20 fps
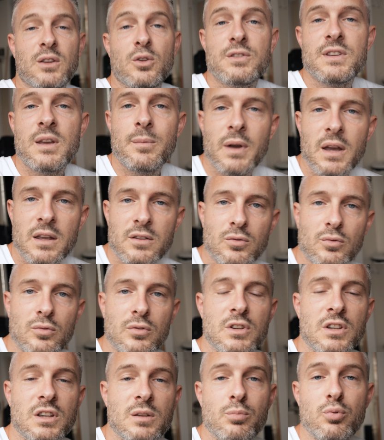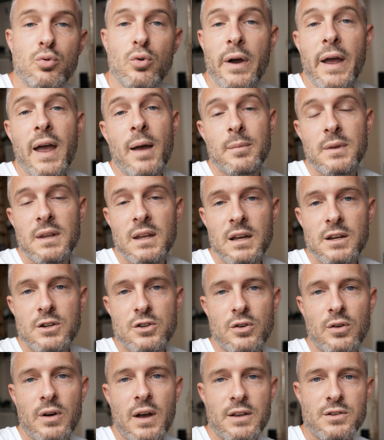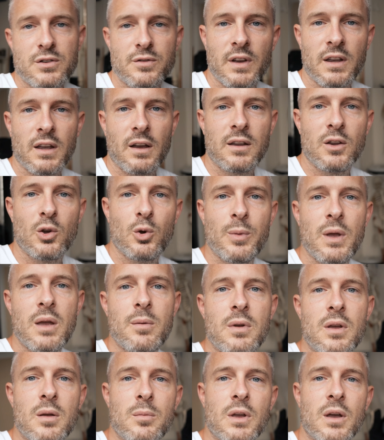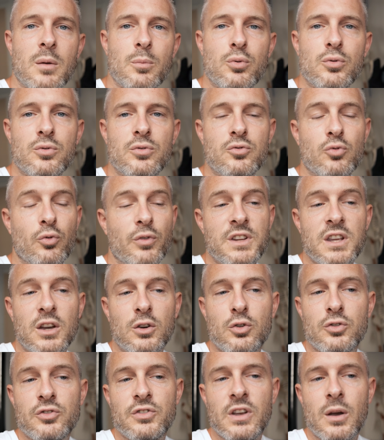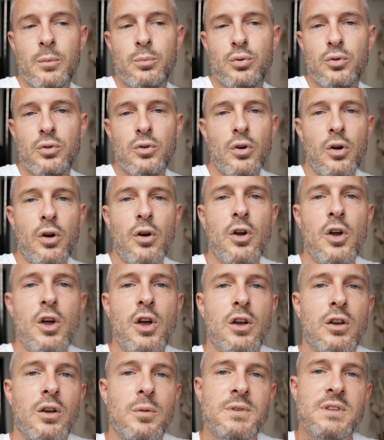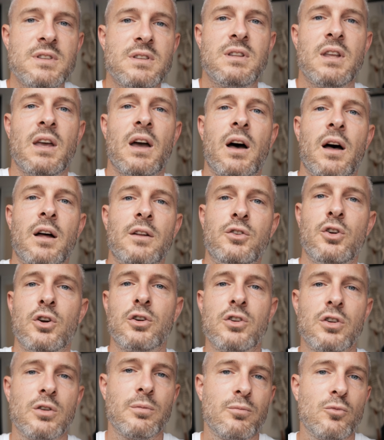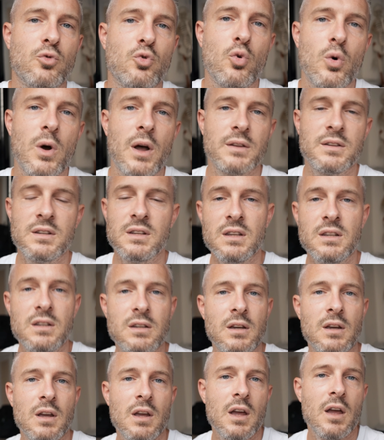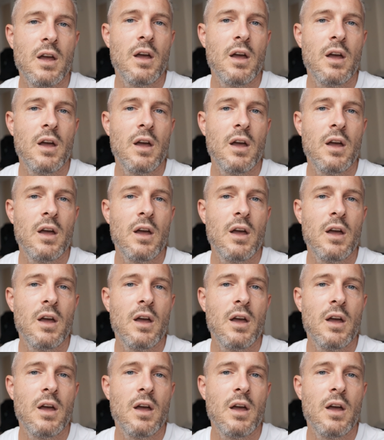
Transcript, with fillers: la deuxième raison qui pourrait amener les gens à se faire craquer eux-mêmes, eh bien, un peu, on va dire que c'est un peu comme si c'était un toc ou un tic